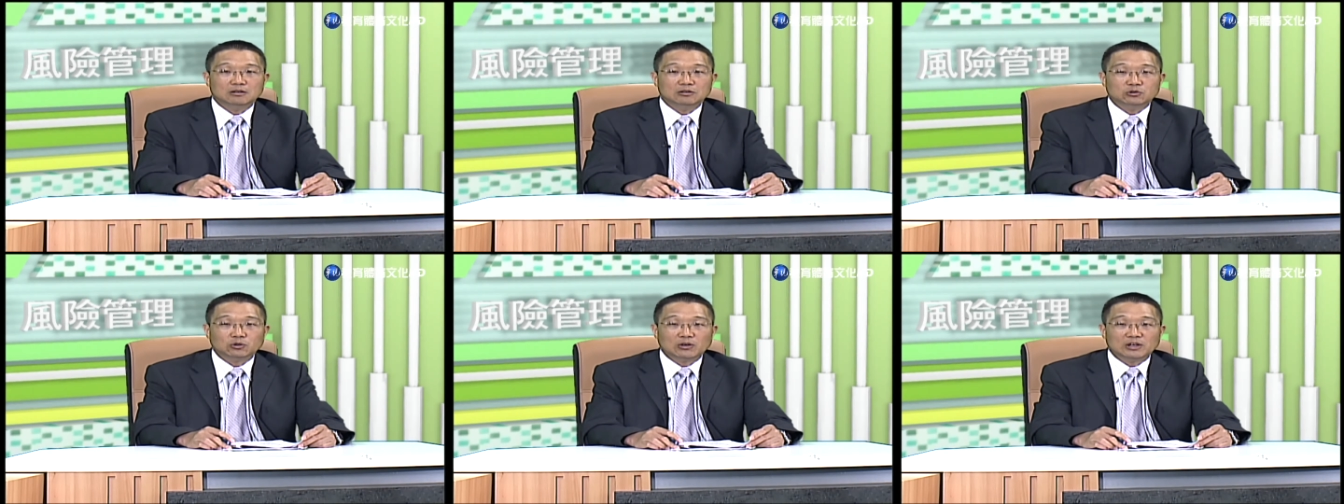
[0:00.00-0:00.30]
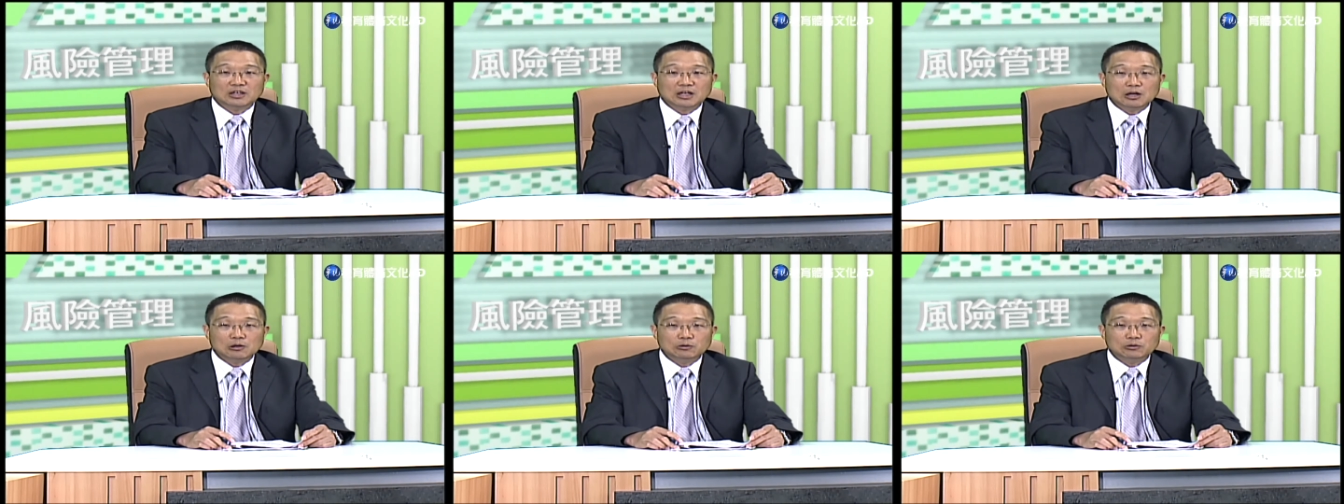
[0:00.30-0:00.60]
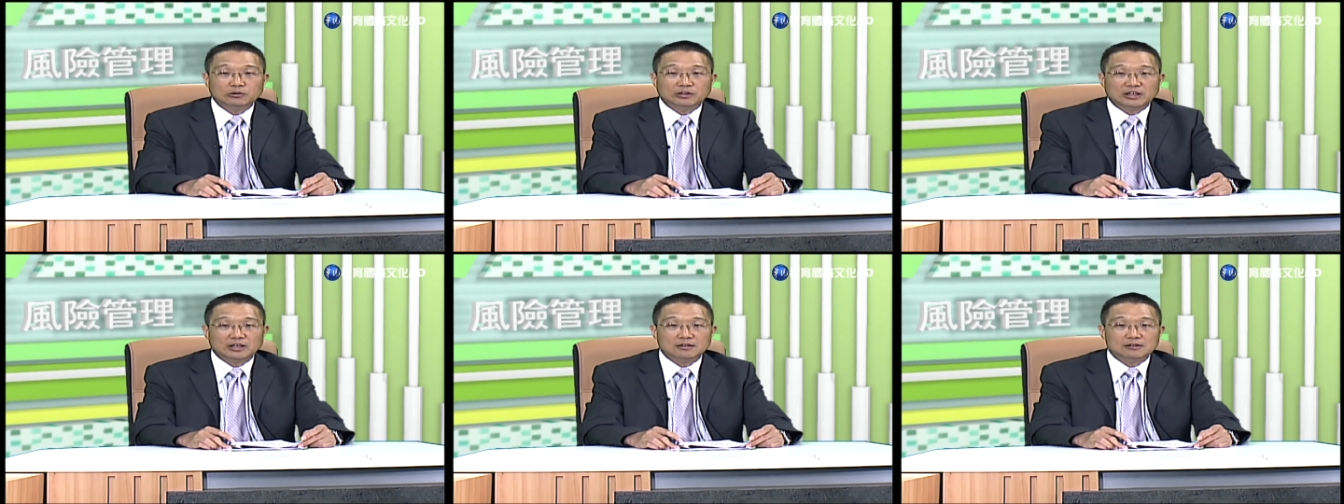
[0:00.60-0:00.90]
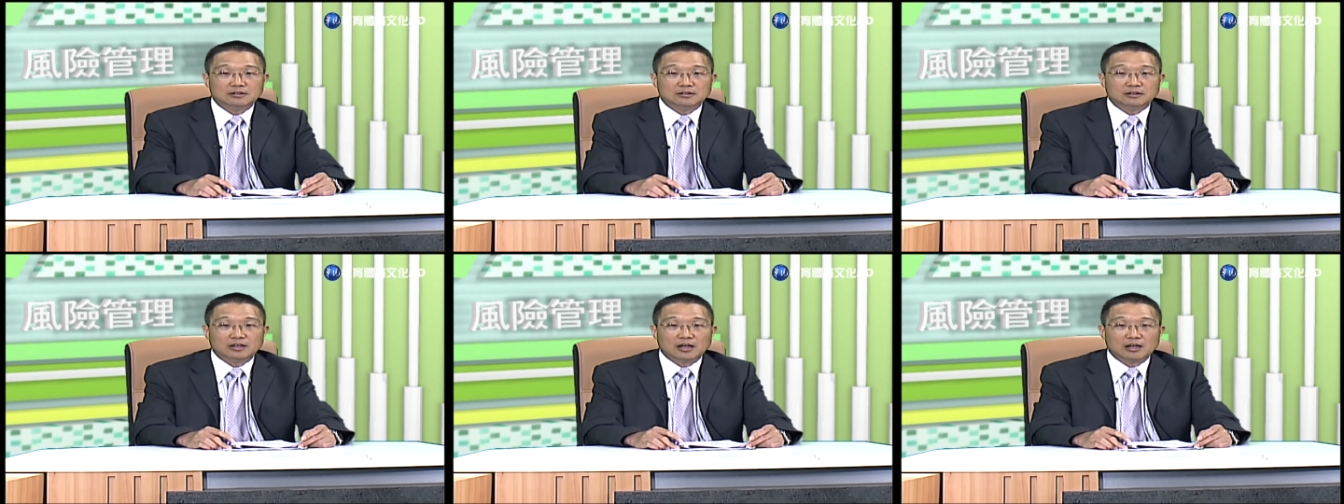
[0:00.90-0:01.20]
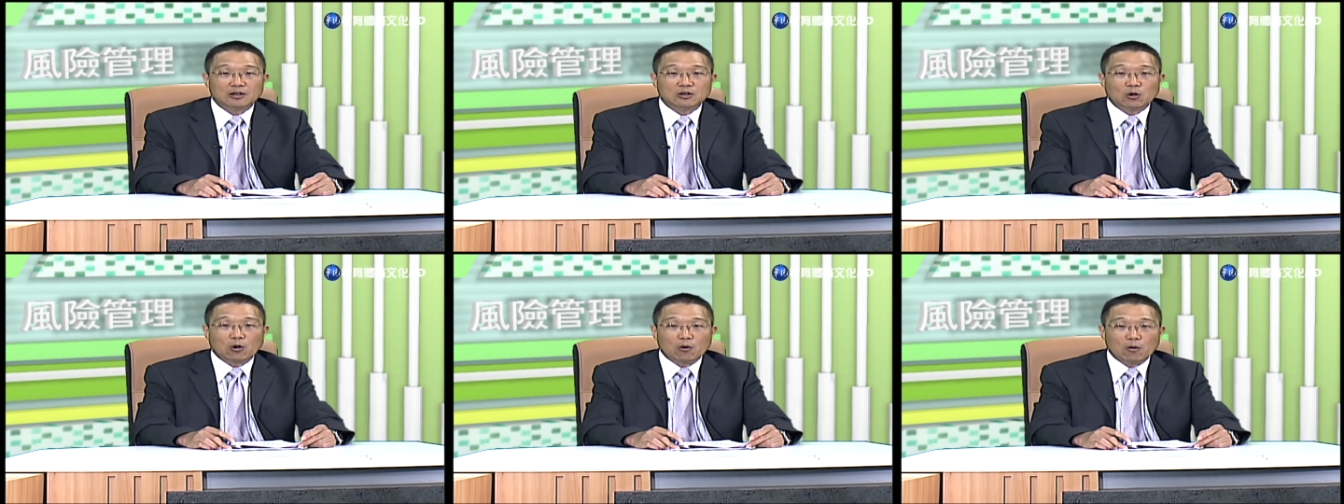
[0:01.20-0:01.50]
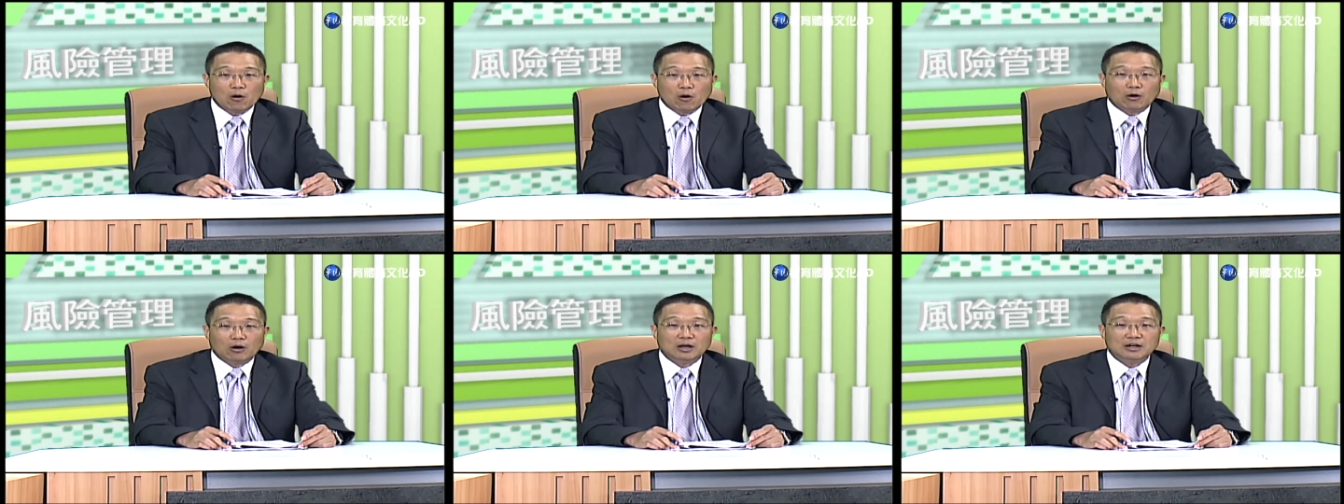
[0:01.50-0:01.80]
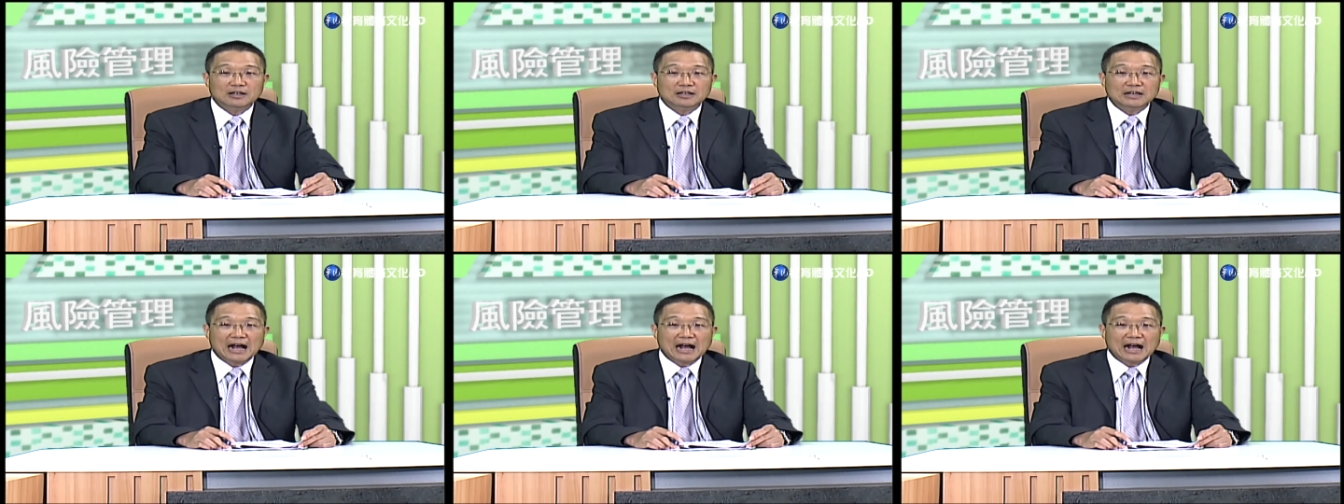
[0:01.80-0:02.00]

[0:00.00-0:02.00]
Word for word: 所以客户停止呢供货，